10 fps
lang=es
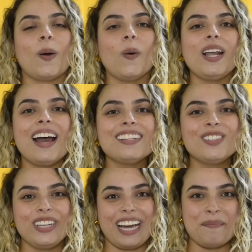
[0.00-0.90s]
Hola,
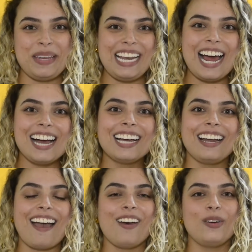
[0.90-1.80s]
soy Camila,
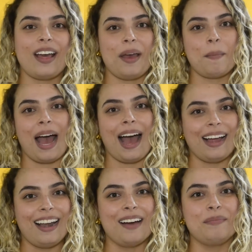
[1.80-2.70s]
creadora de
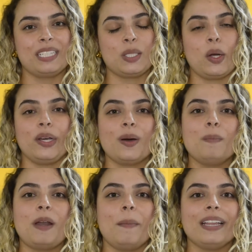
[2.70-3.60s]
Mahala, vestuario y
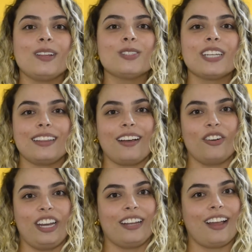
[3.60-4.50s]
complementos que te
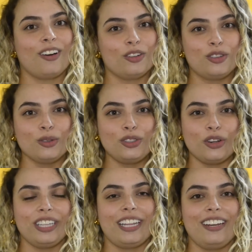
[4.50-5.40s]
conectan con tu
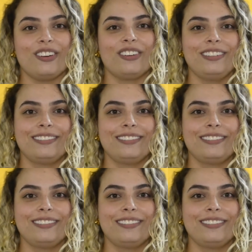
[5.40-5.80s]
yo interior.